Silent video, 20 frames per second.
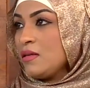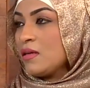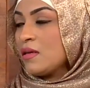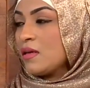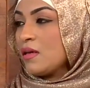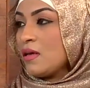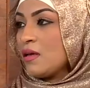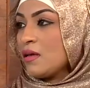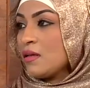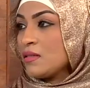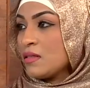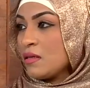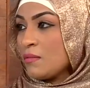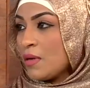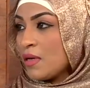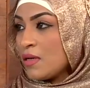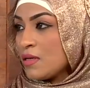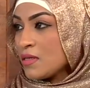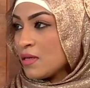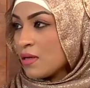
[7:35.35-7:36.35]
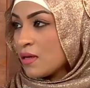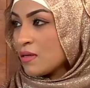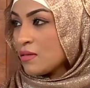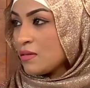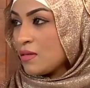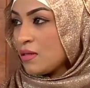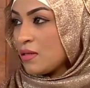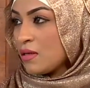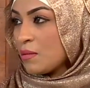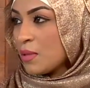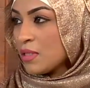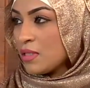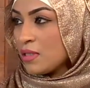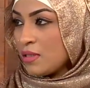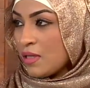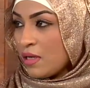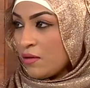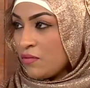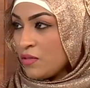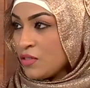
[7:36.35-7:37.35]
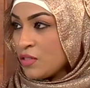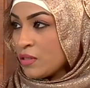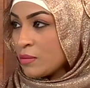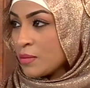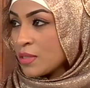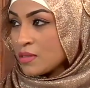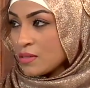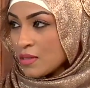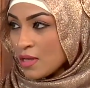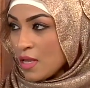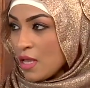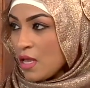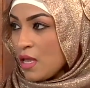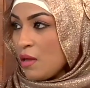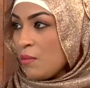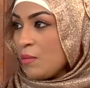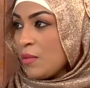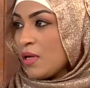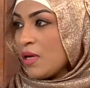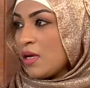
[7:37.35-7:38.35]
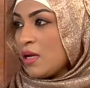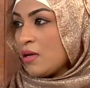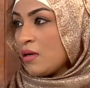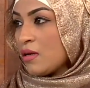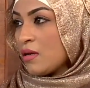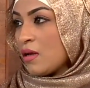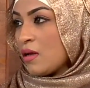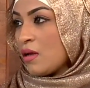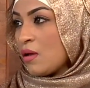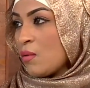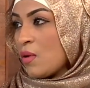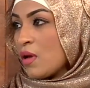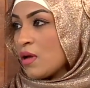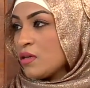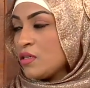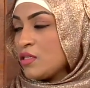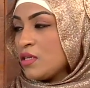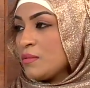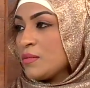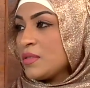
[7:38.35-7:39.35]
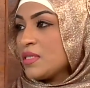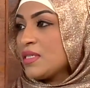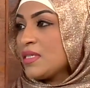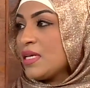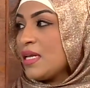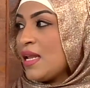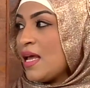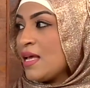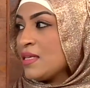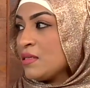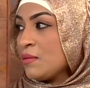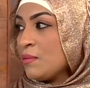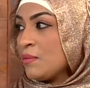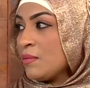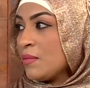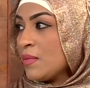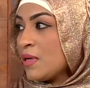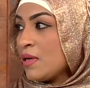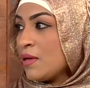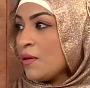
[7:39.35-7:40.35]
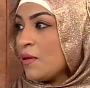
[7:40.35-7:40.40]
انك آه، زي ما انا ذكرت انك ما تطلع في الشمس من غير آه، واقي شمس لازم